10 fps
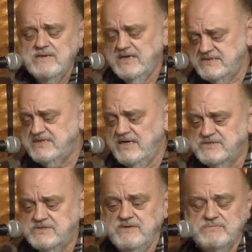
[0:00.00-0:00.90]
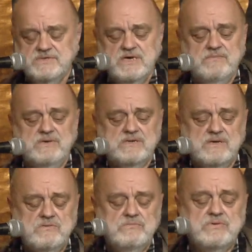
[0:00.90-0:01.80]
tak strasznie przynajmniej
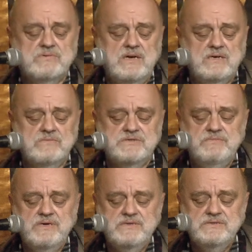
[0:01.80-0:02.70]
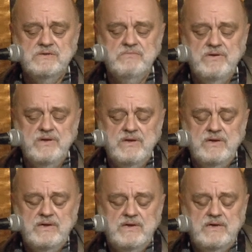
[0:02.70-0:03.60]
taką brutalną śmiercią.
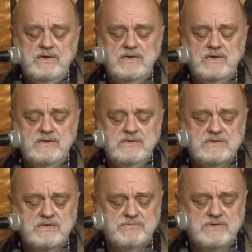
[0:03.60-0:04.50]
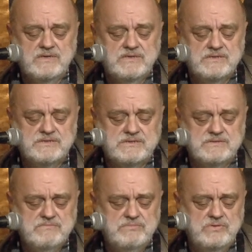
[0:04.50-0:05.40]
E, Idreb tak
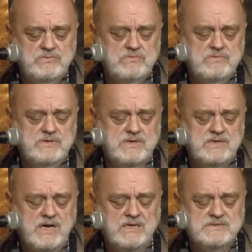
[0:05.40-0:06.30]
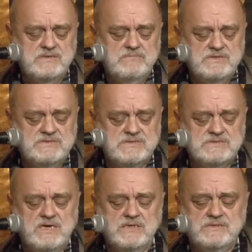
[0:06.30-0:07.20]
też był i kniaziem, i
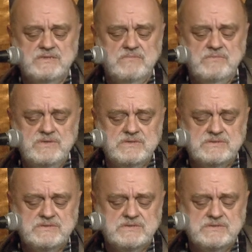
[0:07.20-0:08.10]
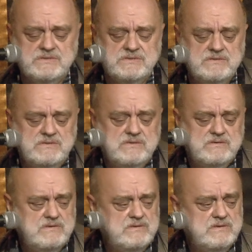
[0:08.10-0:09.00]
cesarzem, i, i,
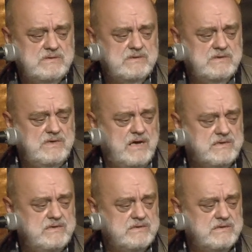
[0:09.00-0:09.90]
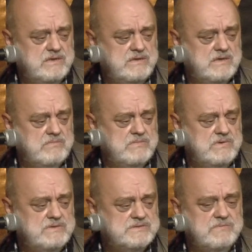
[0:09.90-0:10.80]
i, i lakiernikiem,
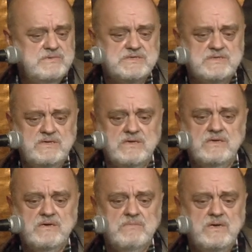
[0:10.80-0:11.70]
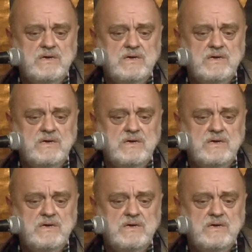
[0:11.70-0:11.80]
i rzemieślnikiem.